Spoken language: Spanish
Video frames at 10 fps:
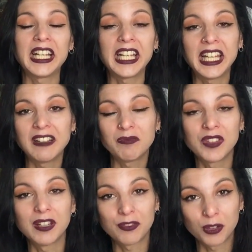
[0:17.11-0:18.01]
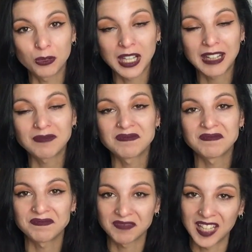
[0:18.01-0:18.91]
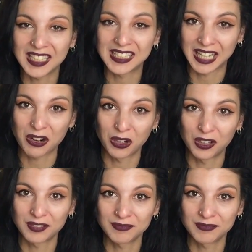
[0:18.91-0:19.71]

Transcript: y disfruta de este haul.